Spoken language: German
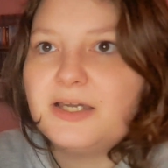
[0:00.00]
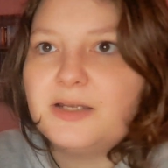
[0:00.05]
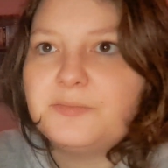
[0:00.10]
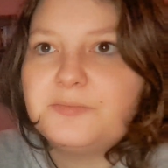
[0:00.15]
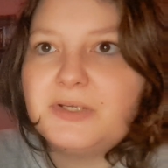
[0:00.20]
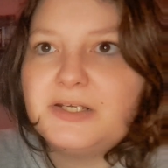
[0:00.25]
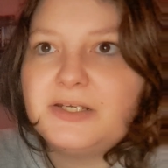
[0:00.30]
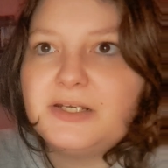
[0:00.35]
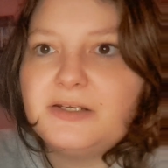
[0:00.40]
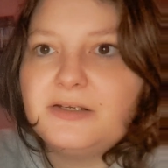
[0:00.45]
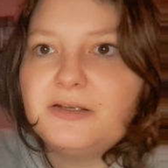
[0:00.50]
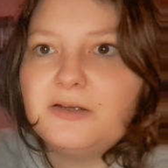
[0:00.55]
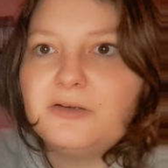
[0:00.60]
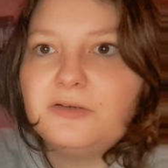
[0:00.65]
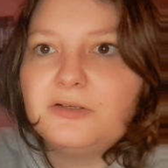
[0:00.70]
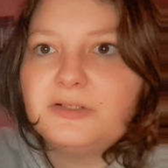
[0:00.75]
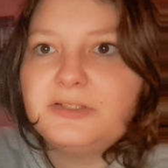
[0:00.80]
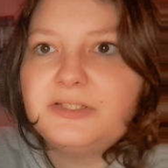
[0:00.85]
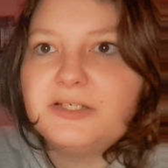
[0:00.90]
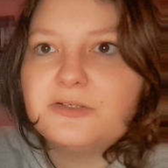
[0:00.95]
hat man dann auch
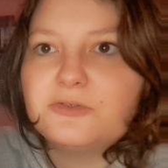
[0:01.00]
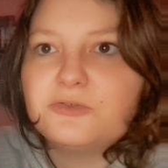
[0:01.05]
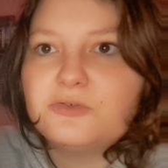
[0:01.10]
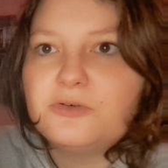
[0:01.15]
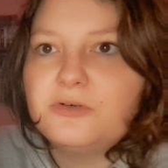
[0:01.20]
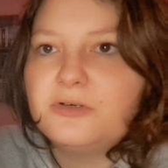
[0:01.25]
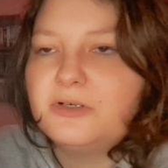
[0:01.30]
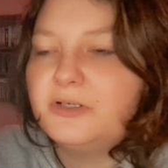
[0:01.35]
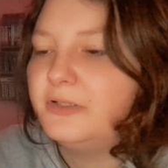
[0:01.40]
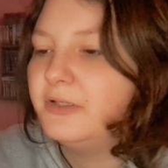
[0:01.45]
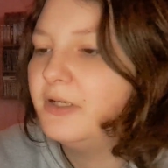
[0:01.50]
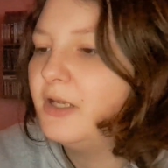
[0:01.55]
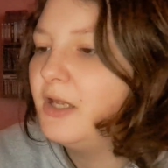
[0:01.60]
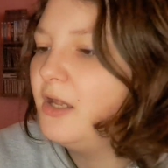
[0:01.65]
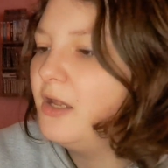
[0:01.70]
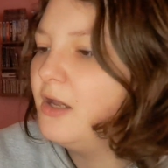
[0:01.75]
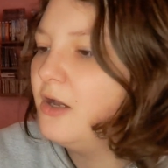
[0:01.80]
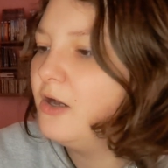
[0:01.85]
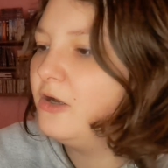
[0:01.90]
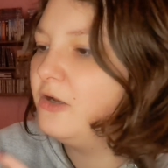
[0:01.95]
noch die Autorin
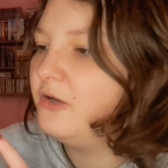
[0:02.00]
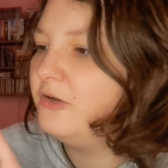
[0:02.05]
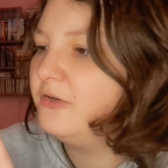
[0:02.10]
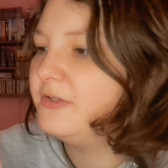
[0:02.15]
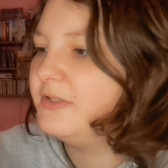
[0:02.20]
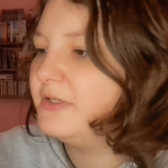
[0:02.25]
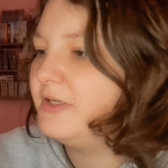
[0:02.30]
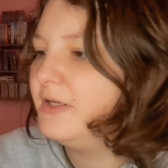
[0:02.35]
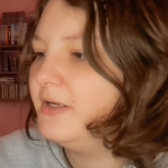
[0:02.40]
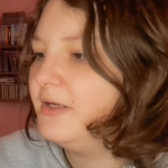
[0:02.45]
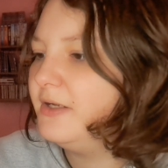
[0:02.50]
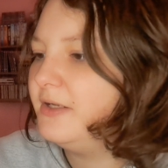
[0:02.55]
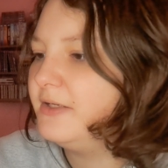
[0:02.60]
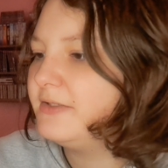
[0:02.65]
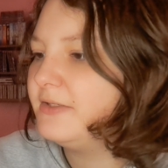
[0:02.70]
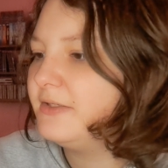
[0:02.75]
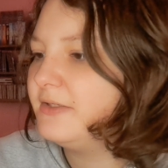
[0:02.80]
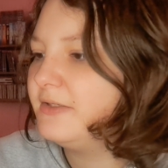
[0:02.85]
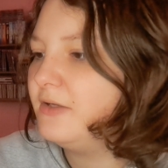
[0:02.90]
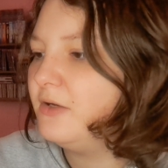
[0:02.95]
und äh,
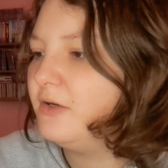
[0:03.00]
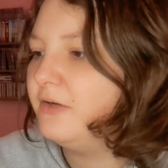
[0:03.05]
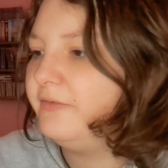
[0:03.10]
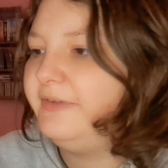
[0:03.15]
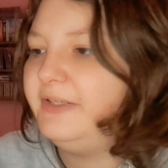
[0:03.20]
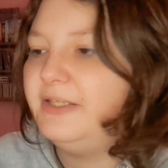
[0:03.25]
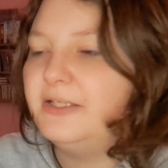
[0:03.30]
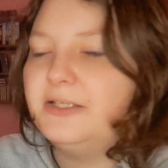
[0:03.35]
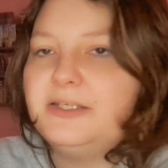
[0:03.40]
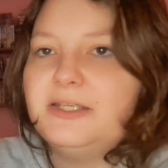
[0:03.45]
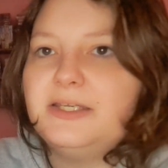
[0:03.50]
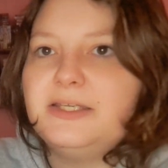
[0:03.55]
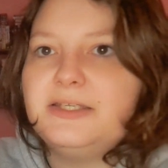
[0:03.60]
es ist auch wieder der